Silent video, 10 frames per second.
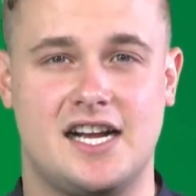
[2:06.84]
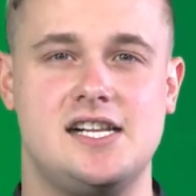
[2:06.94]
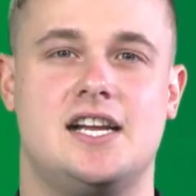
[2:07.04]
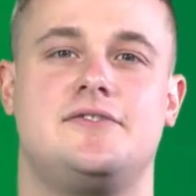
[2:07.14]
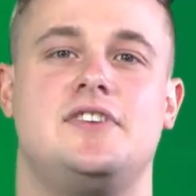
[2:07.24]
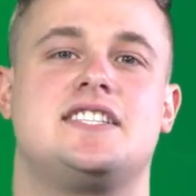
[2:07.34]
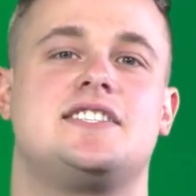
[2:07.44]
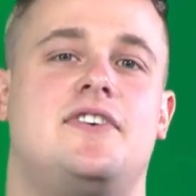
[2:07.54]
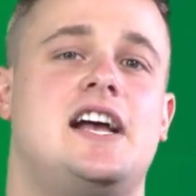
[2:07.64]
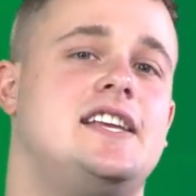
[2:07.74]
Teil hatten wir
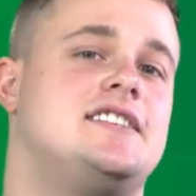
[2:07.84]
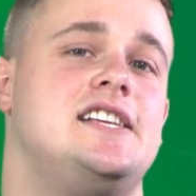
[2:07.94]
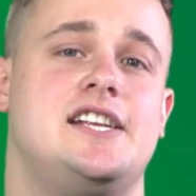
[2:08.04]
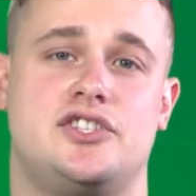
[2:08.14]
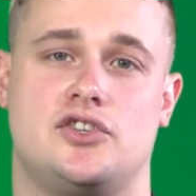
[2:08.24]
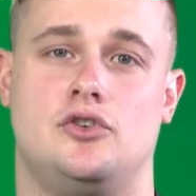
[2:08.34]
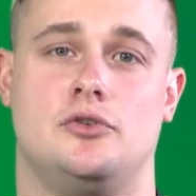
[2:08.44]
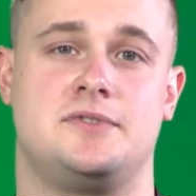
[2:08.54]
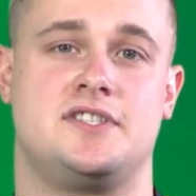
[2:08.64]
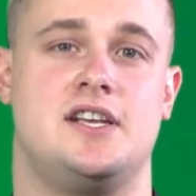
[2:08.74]
zwei italienische
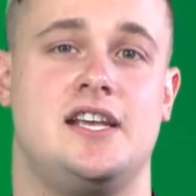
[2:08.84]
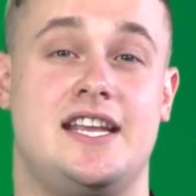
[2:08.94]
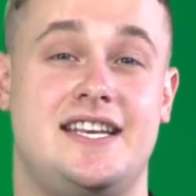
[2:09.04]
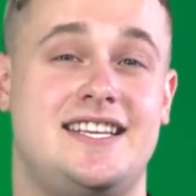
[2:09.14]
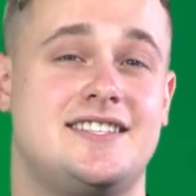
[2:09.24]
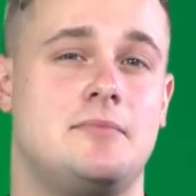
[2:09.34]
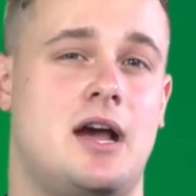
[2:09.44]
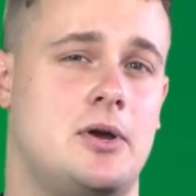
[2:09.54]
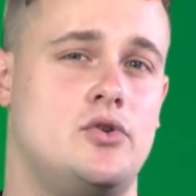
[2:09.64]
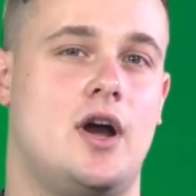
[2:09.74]
Clubs, in diesem
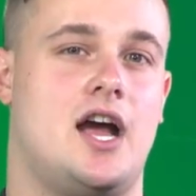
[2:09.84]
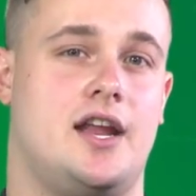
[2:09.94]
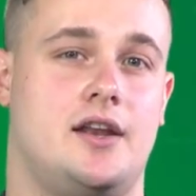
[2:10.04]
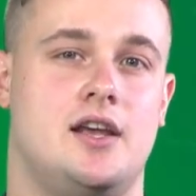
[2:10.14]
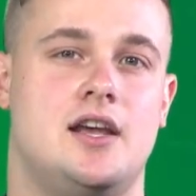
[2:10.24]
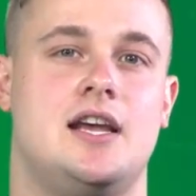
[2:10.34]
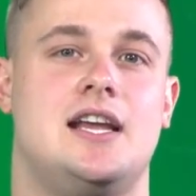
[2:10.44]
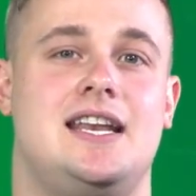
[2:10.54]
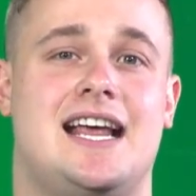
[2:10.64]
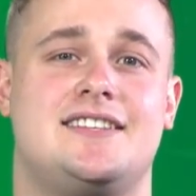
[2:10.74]
aber nur ein.
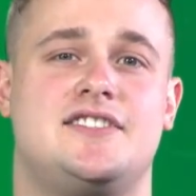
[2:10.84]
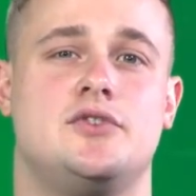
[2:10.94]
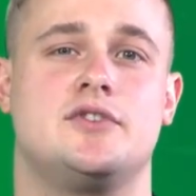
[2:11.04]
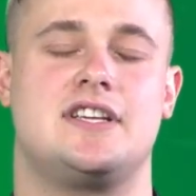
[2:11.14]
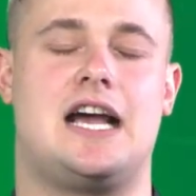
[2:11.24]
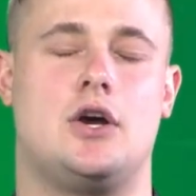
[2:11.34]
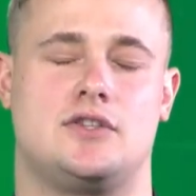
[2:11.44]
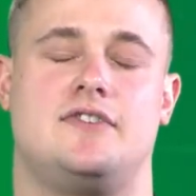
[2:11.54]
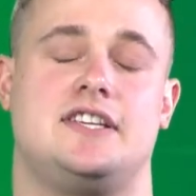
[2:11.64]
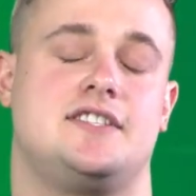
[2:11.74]
Lazios
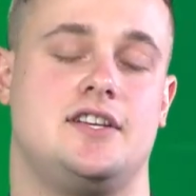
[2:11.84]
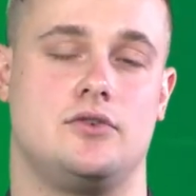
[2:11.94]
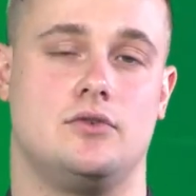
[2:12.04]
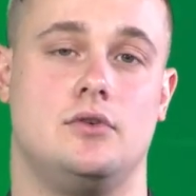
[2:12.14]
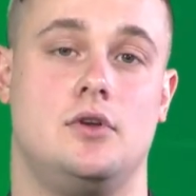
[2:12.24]
Ausweistrikot.